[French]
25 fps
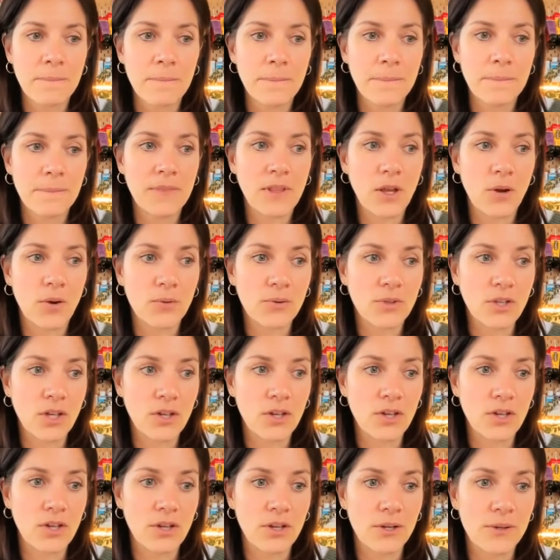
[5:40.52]
Donc,
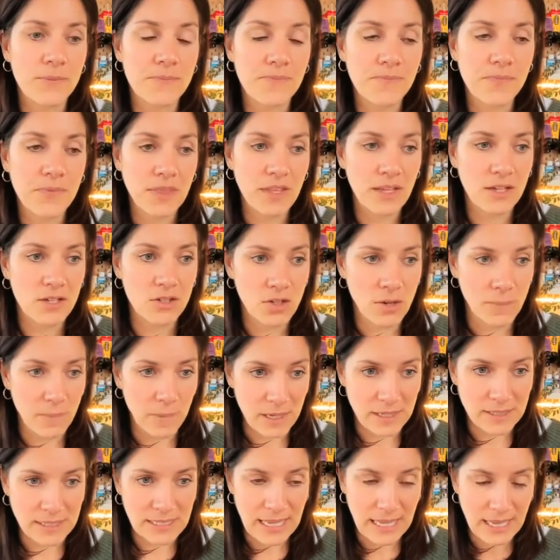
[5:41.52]
euh, je
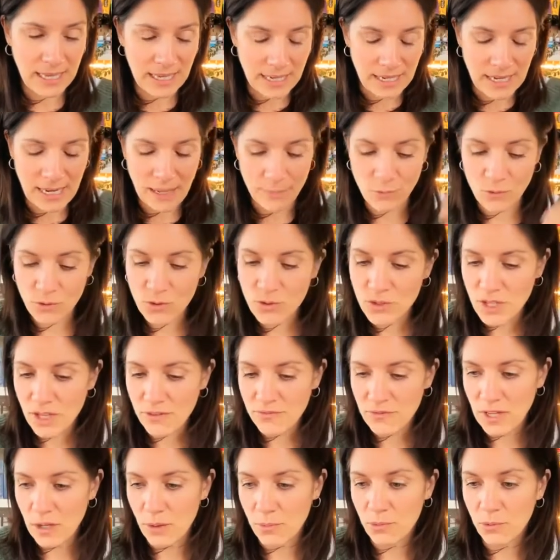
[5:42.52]
pense à la Muse qui a
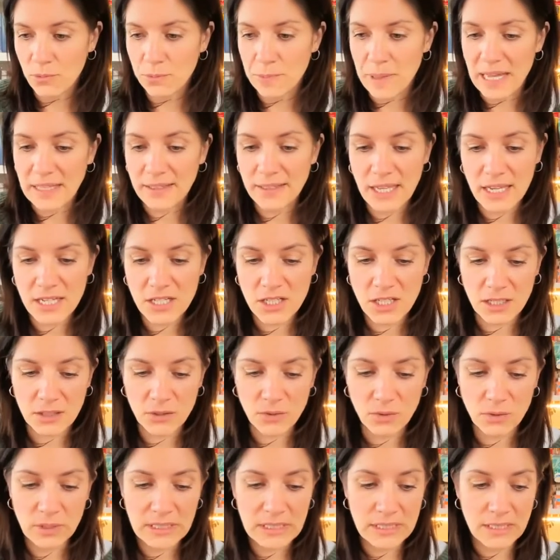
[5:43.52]
fait un beau partage
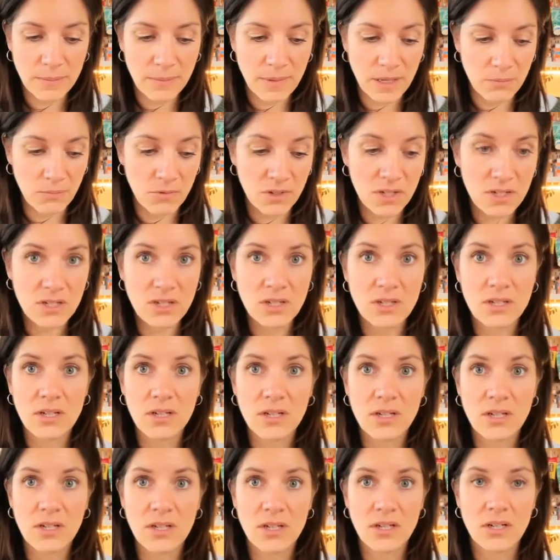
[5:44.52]
tantôt qui disait ben moi
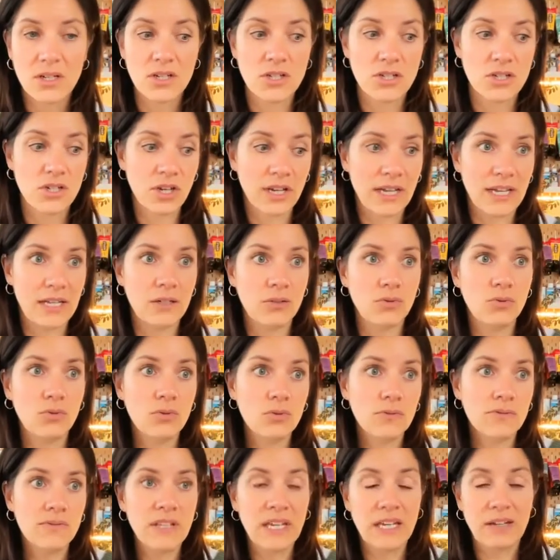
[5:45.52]
j'aurais le goût de
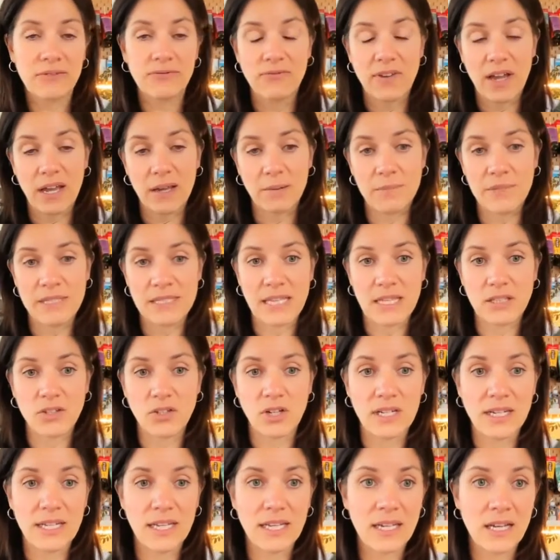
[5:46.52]
venir faire mes
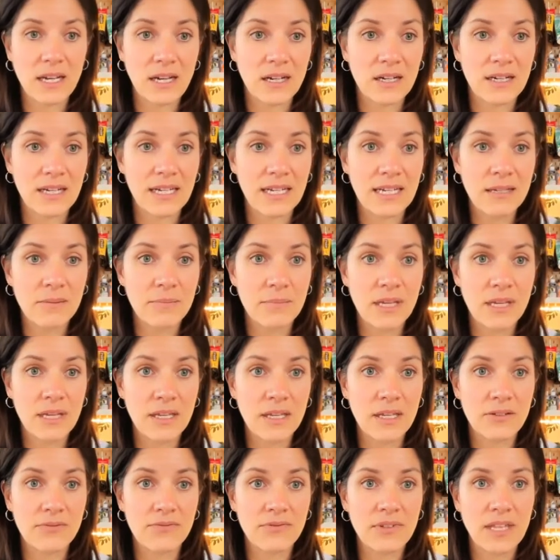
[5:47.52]
ateliers en ligne
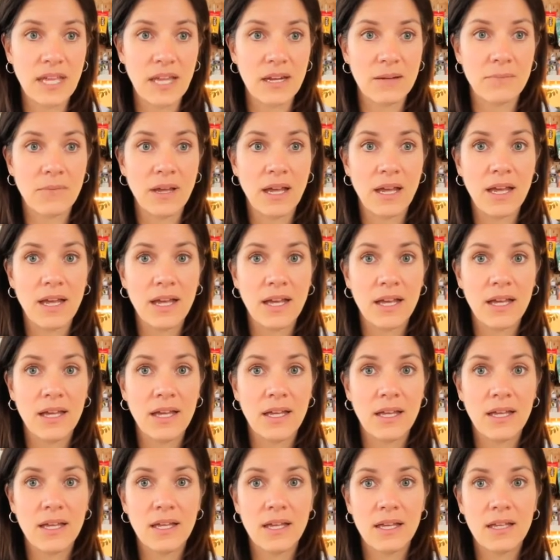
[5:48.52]
mais
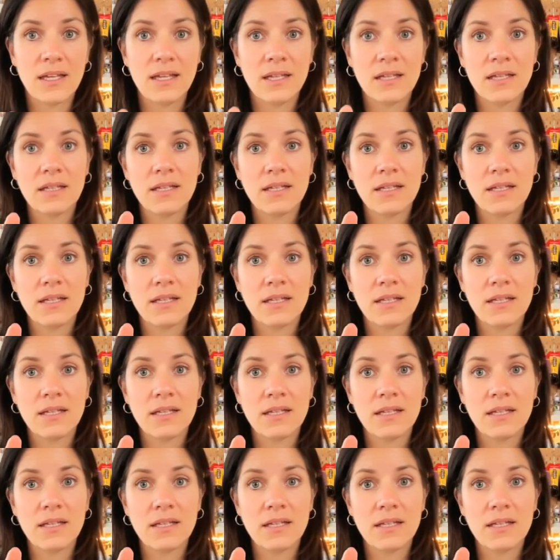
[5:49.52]
finalement